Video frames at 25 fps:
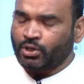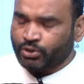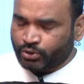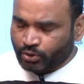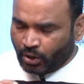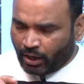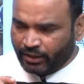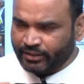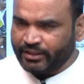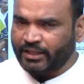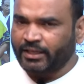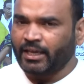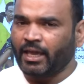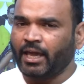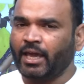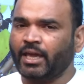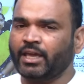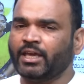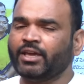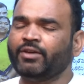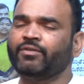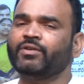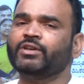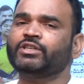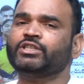సో అందుకే
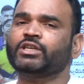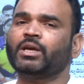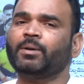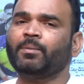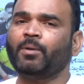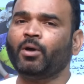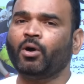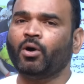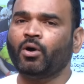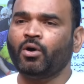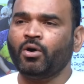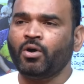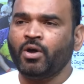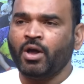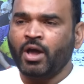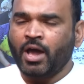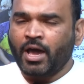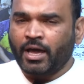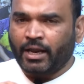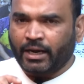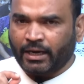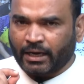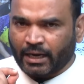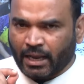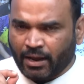ఈ విషయంలో
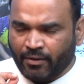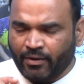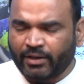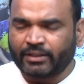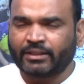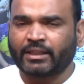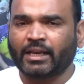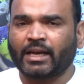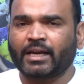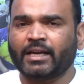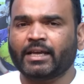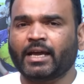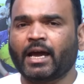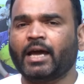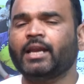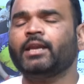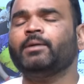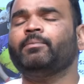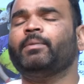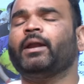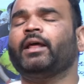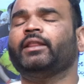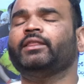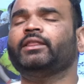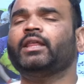రేవంత్ రెడ్డి గారిని
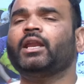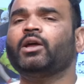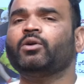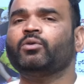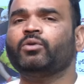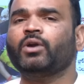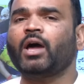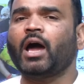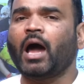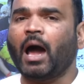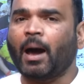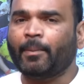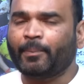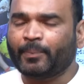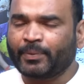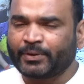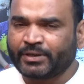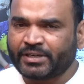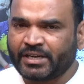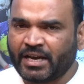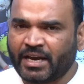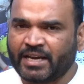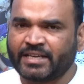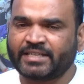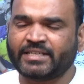మనందరం కూడా
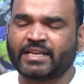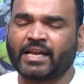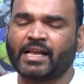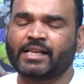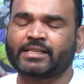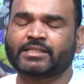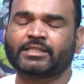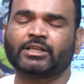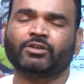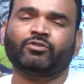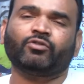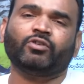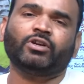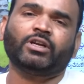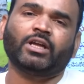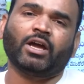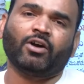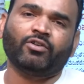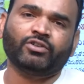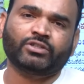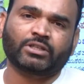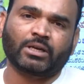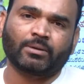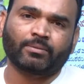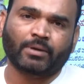అప్రిషియేట్ చేయాల్సినటువంటి
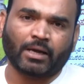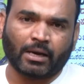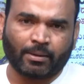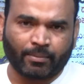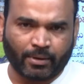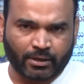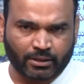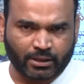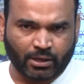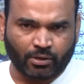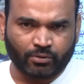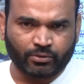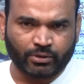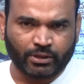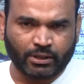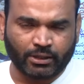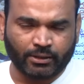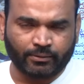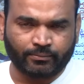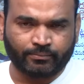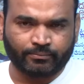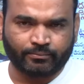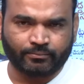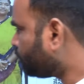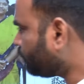అవసరం కనబడతా ఉంది
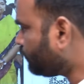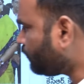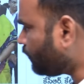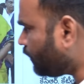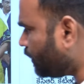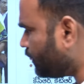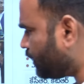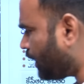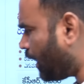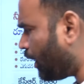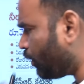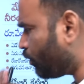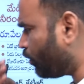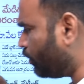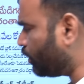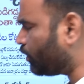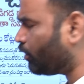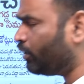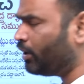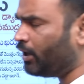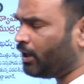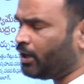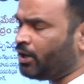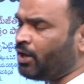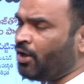సరే కొన్ని
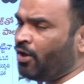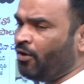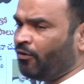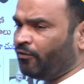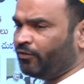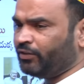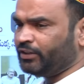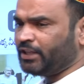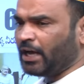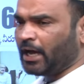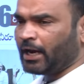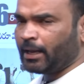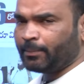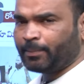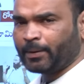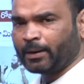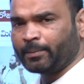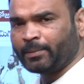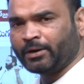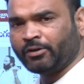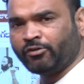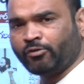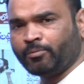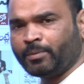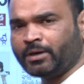కొన్ని
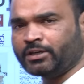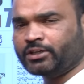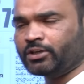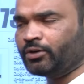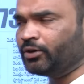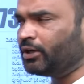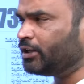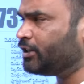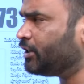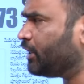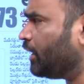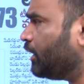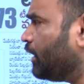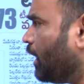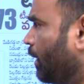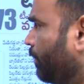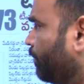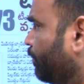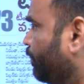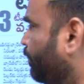విధానపరమైన విమర్శలు ఉంటే చేద్దాం